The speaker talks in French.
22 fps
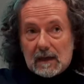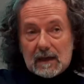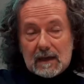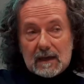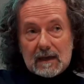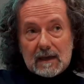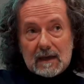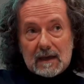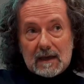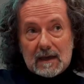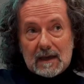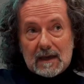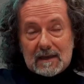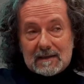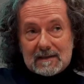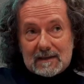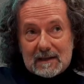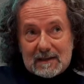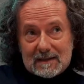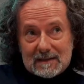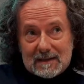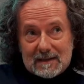Et,
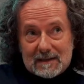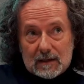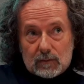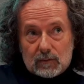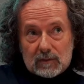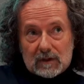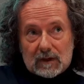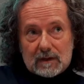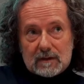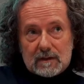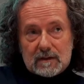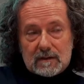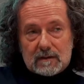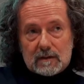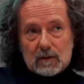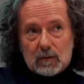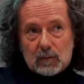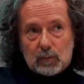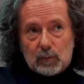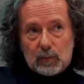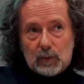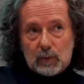ça, c'était une
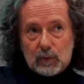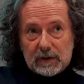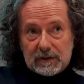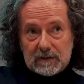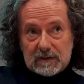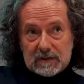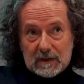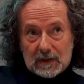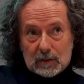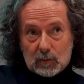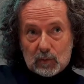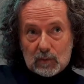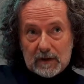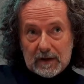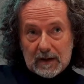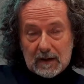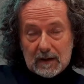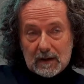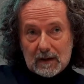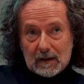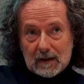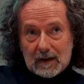tradition
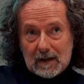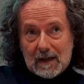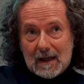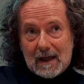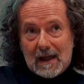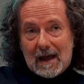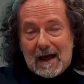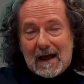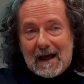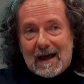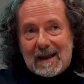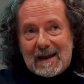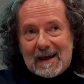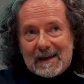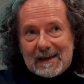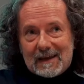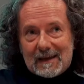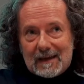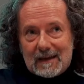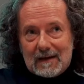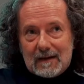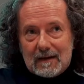pluriséculière à
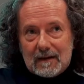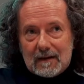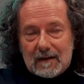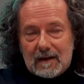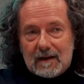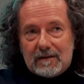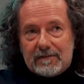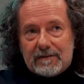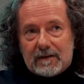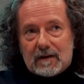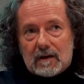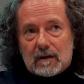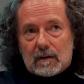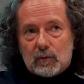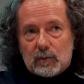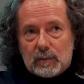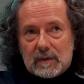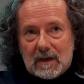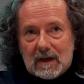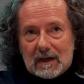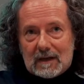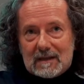laquelle les frères
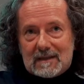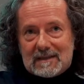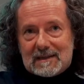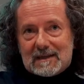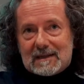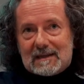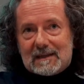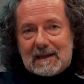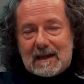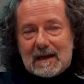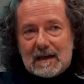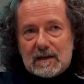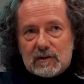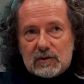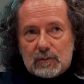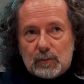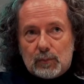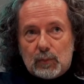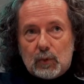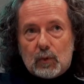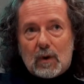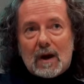Lumière
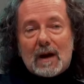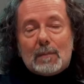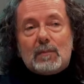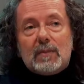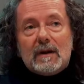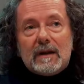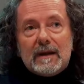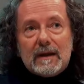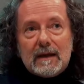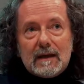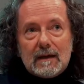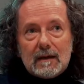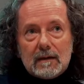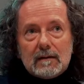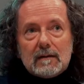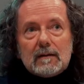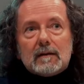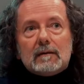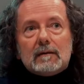s'attachent pour appeler